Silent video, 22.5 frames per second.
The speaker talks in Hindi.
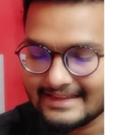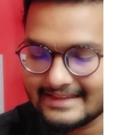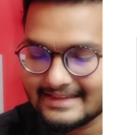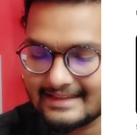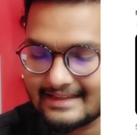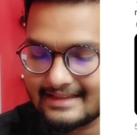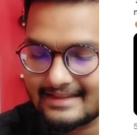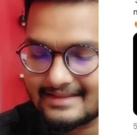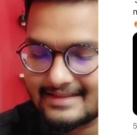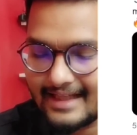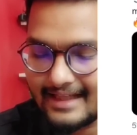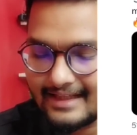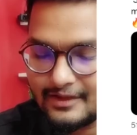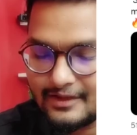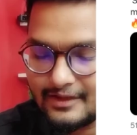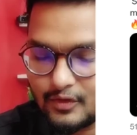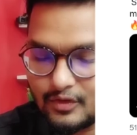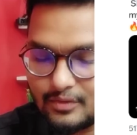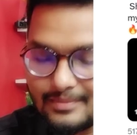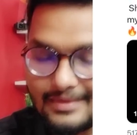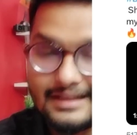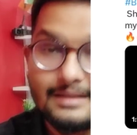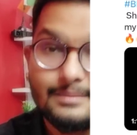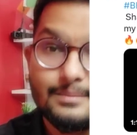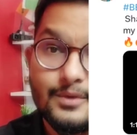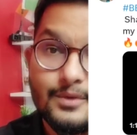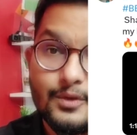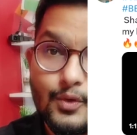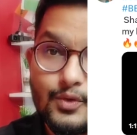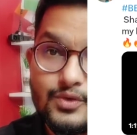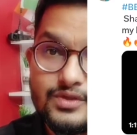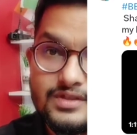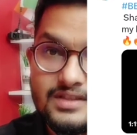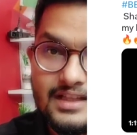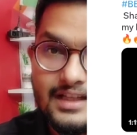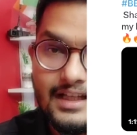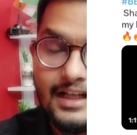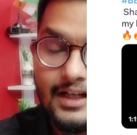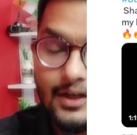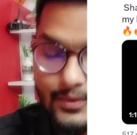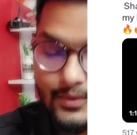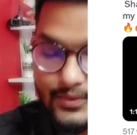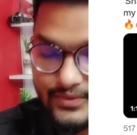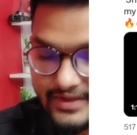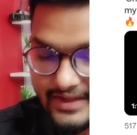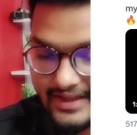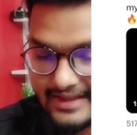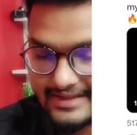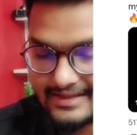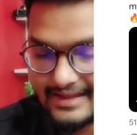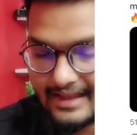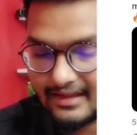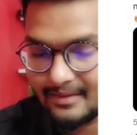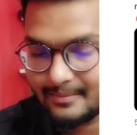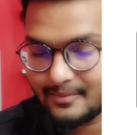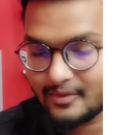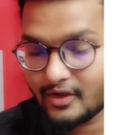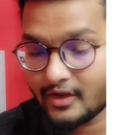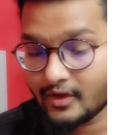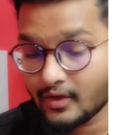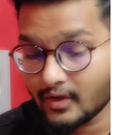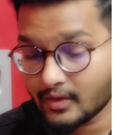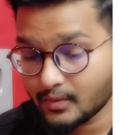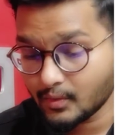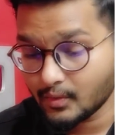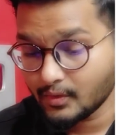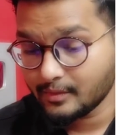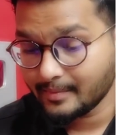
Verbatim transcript: जिस तरह शालीन को मतलब रोज़ किया और उसी के साथ अभी एक और